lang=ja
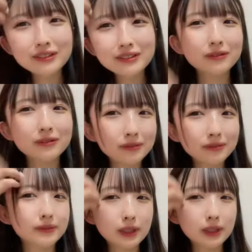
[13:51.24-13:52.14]

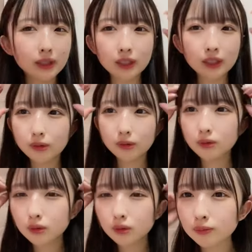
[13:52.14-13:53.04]

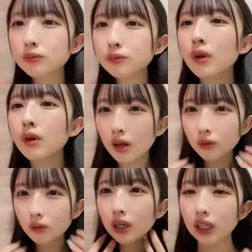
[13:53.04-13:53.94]

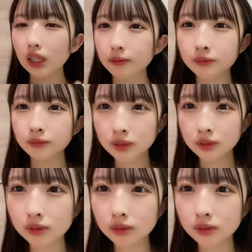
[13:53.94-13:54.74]
イエーイよか